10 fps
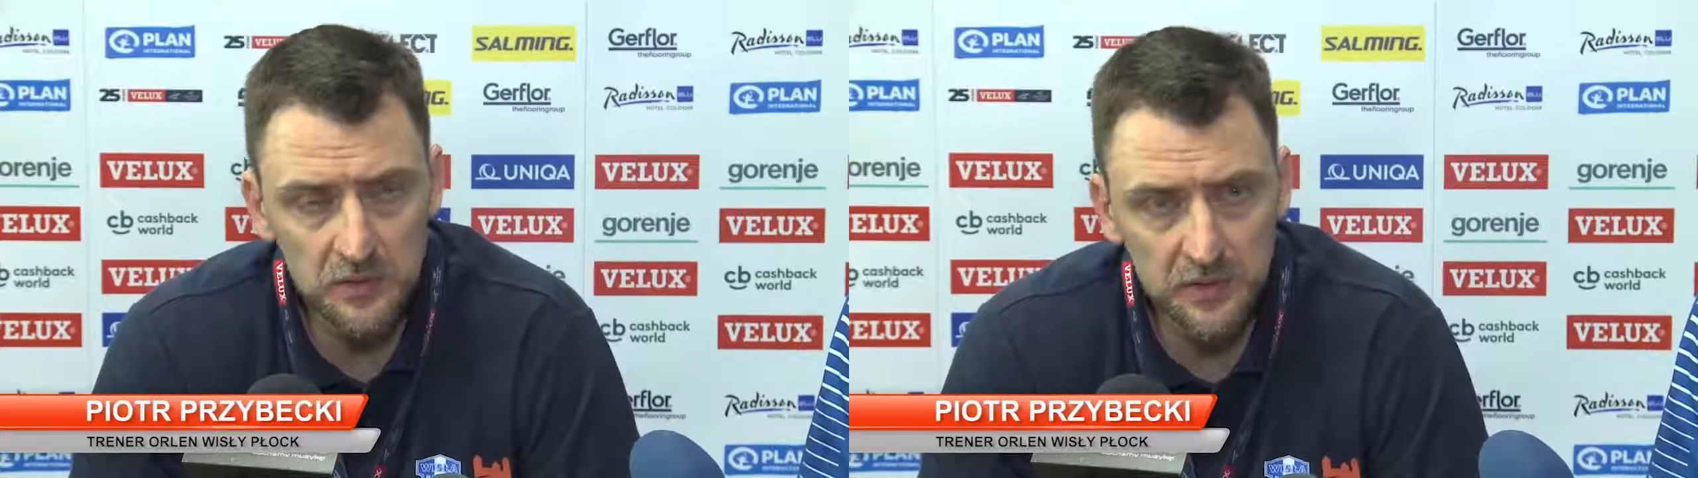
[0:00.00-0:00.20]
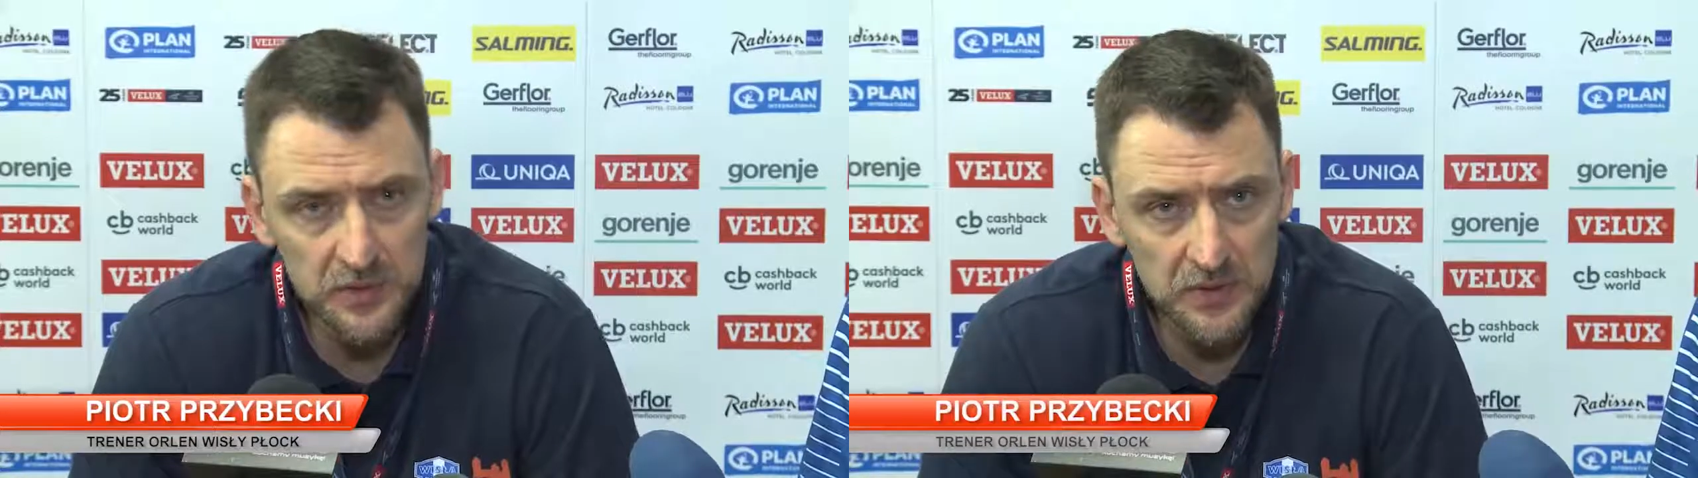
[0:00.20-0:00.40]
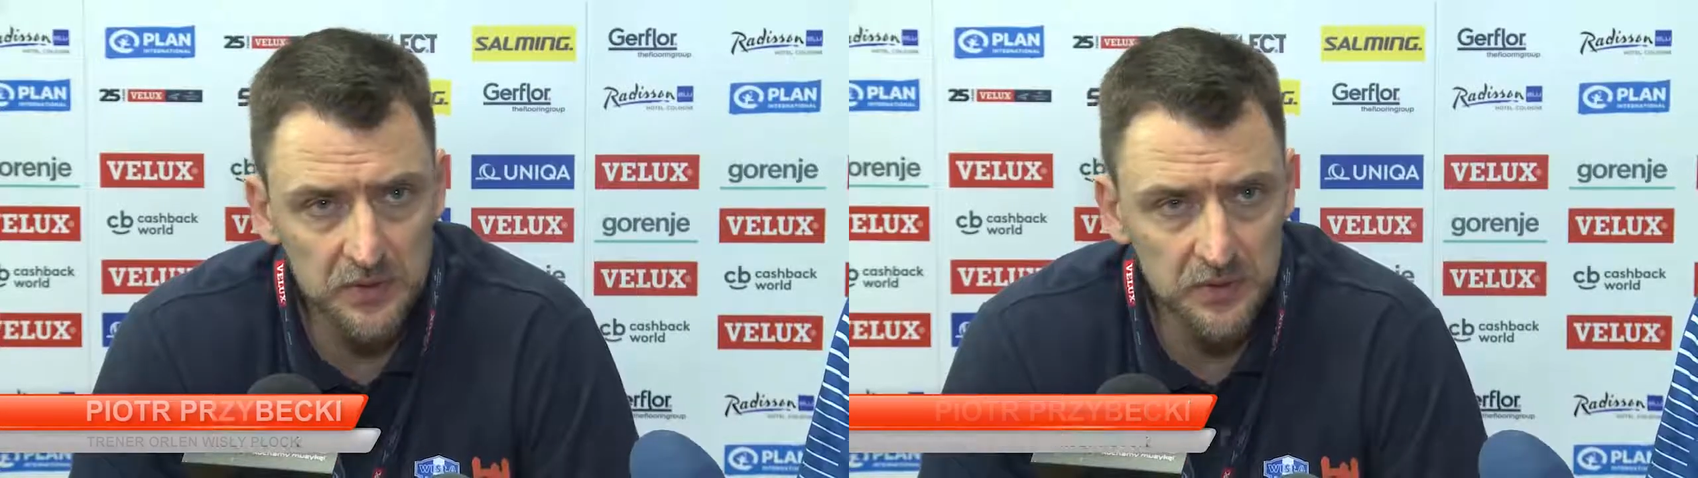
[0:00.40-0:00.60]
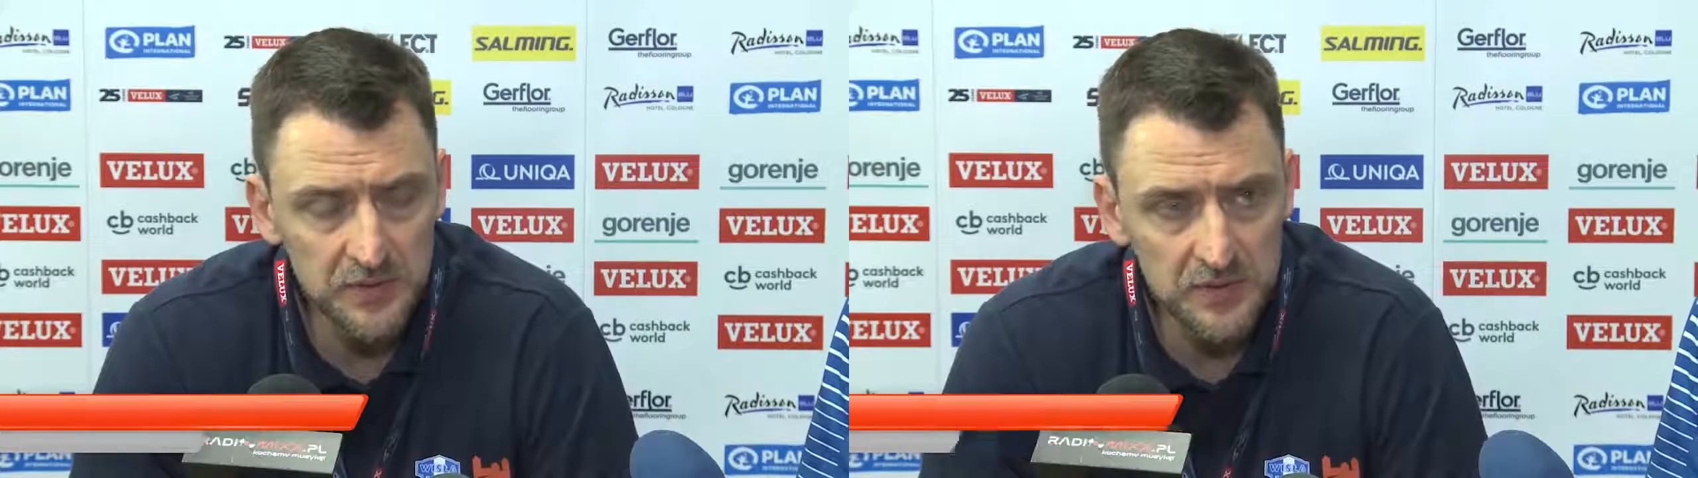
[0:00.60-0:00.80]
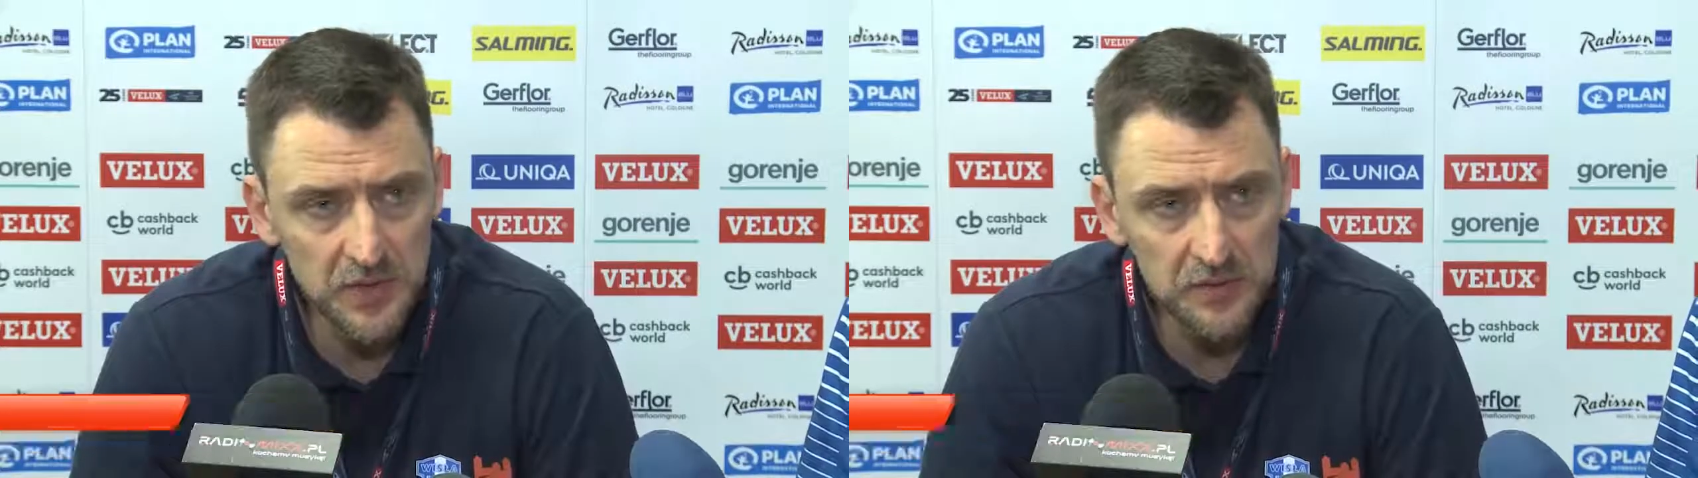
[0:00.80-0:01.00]
że będzie
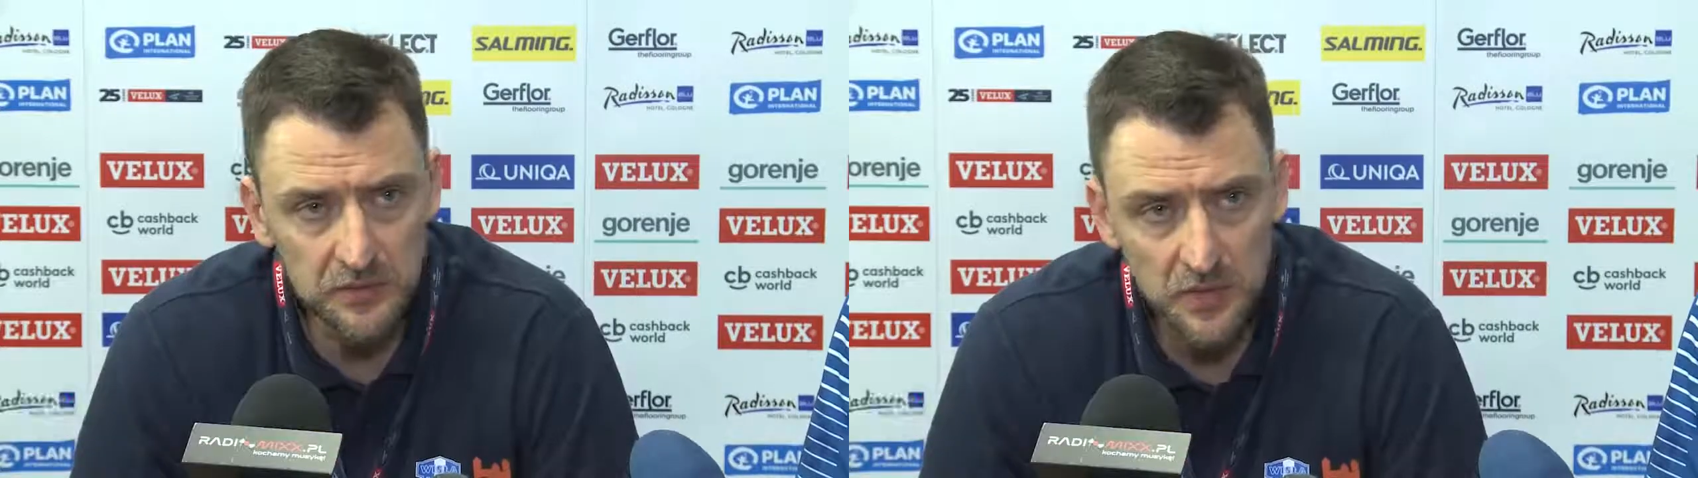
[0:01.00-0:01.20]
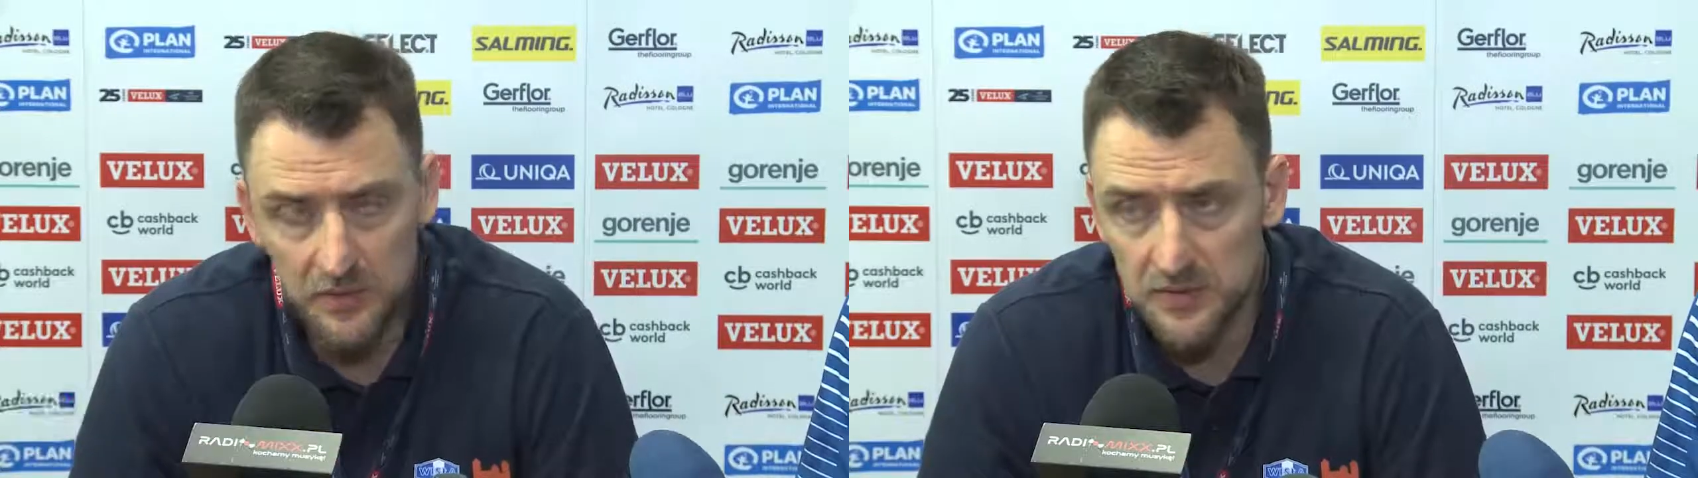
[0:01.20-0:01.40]
natychmiast teraz już grał na